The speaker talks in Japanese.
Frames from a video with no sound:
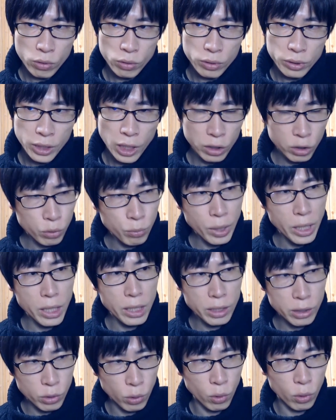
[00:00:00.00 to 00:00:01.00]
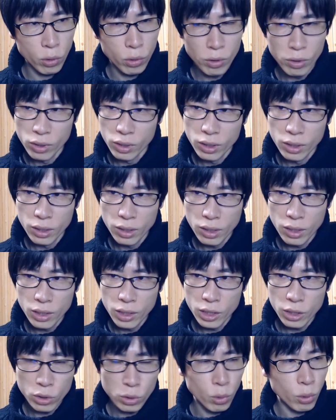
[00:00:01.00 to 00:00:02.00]
100名以上
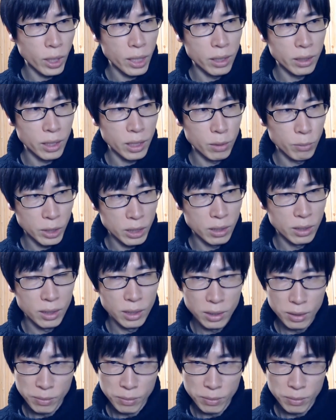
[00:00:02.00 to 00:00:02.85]
ひっ捕らえています。